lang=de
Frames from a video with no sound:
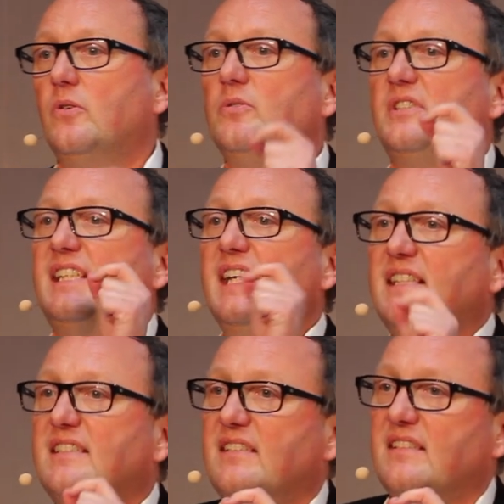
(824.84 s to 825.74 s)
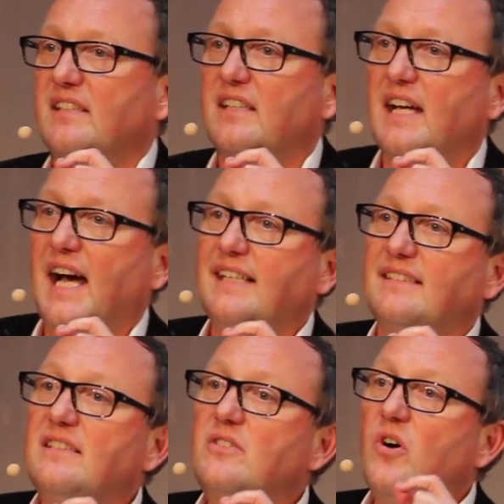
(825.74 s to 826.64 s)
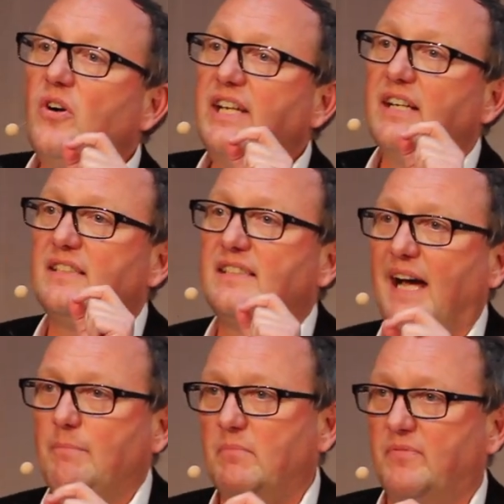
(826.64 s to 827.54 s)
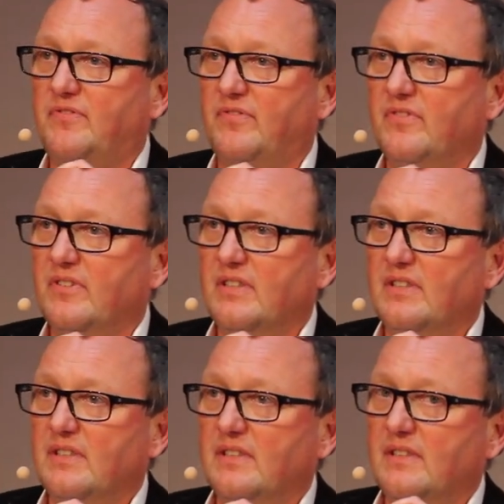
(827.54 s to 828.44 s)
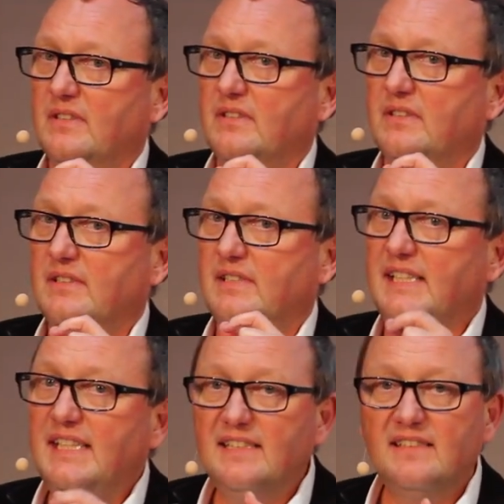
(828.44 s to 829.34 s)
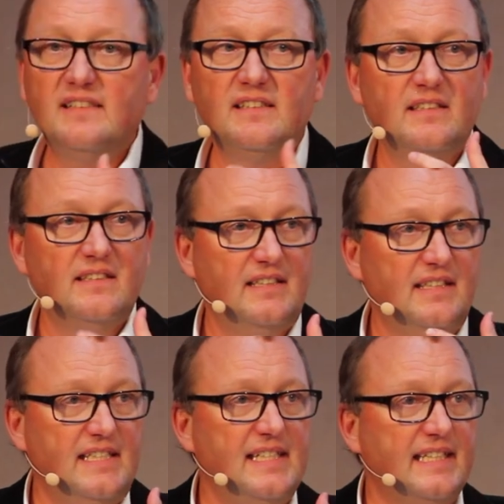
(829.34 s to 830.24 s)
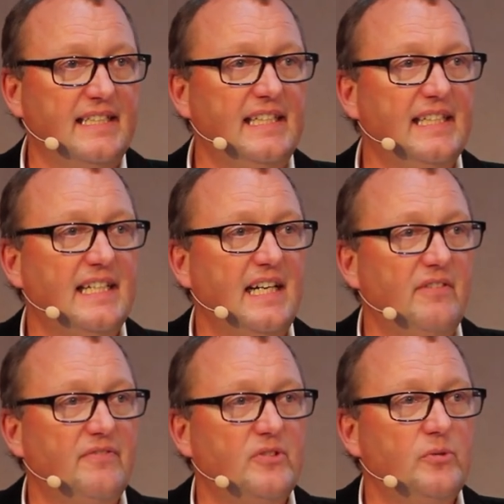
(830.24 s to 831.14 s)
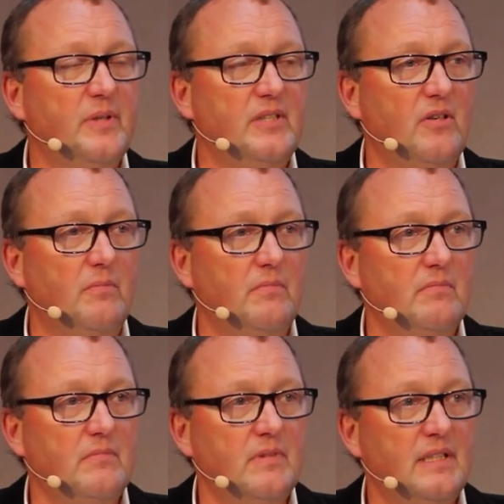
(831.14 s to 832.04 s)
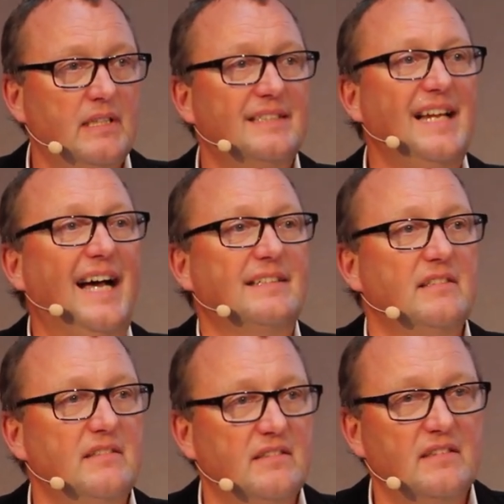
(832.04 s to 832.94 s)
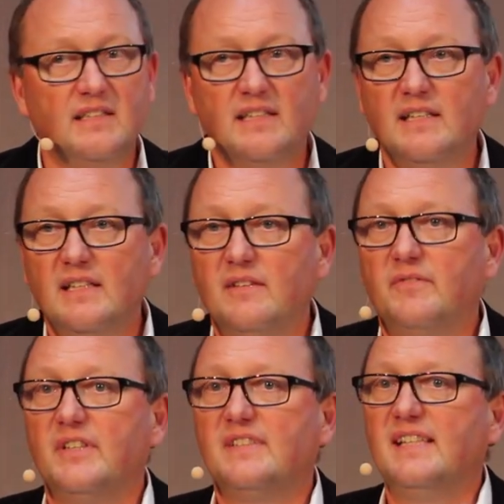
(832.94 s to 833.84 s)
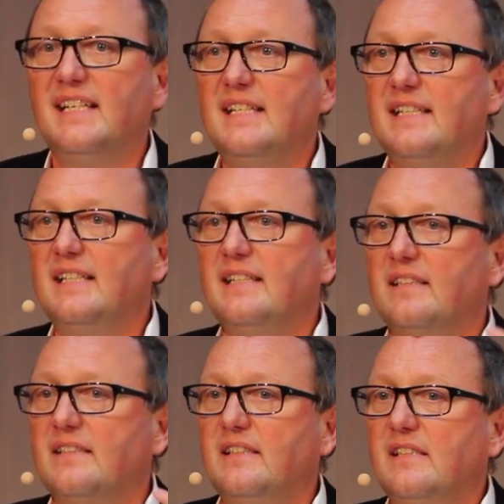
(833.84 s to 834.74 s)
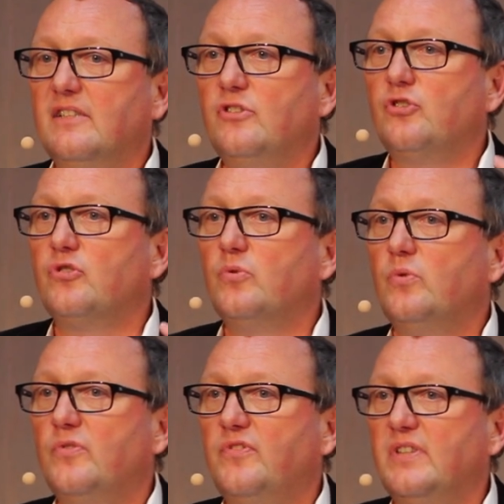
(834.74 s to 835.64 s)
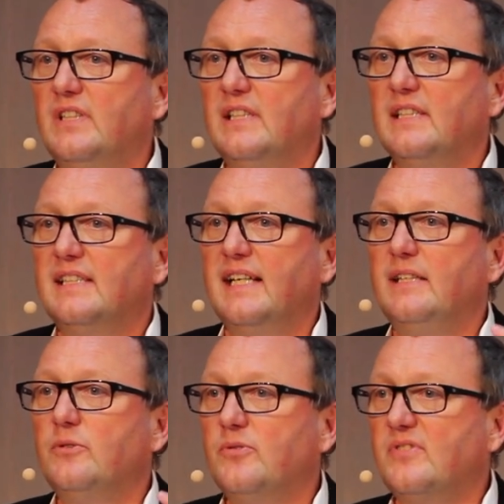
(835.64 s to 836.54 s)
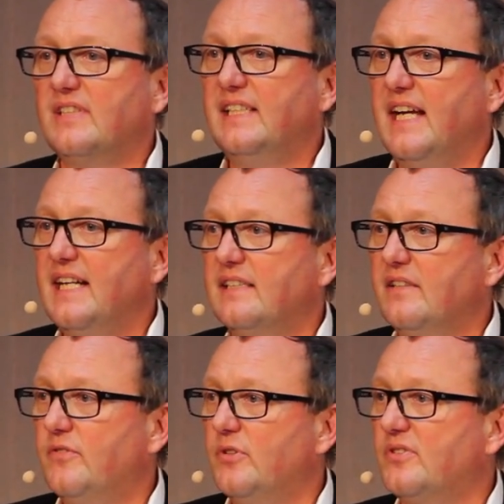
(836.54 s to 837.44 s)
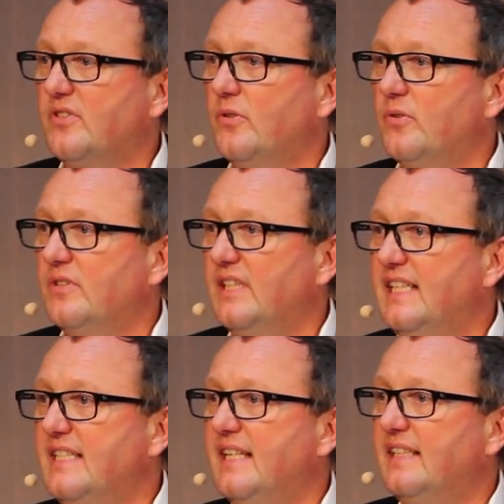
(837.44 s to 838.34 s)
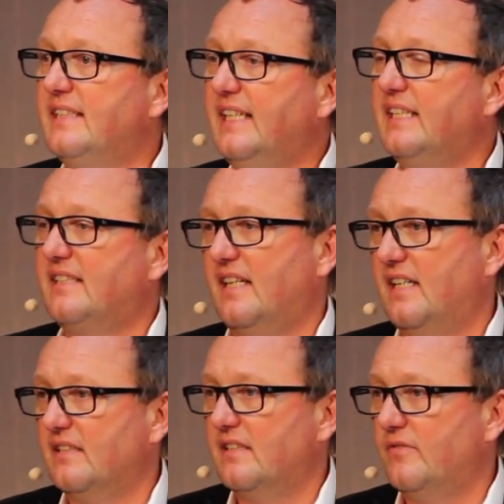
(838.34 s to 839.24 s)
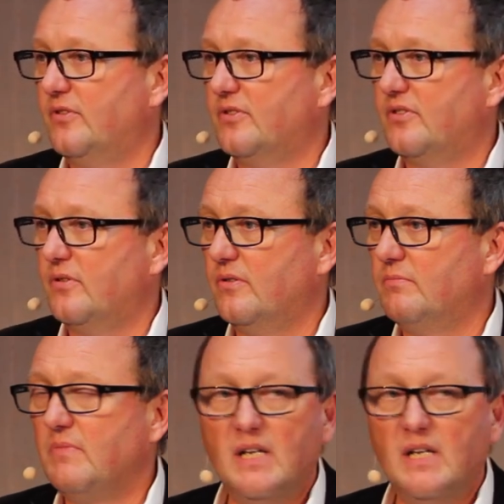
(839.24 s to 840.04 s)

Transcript: Und jetzt hat ein neuer Dampf diese Energiekraft übernommen. Daten. Wir sind in der dritten Stufe der industriellen Revolution, in der digitalen Revolution.